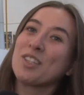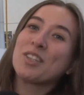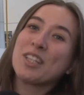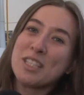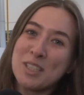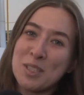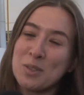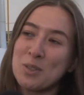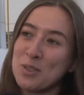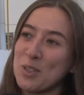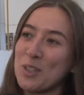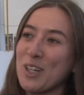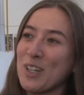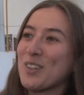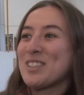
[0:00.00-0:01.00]
otra
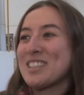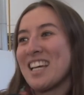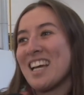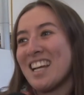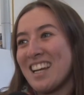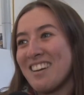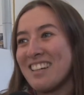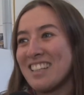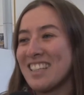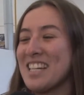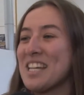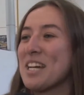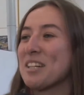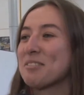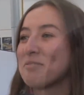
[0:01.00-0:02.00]
institución que no sea la
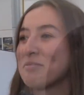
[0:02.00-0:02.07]
lavandería.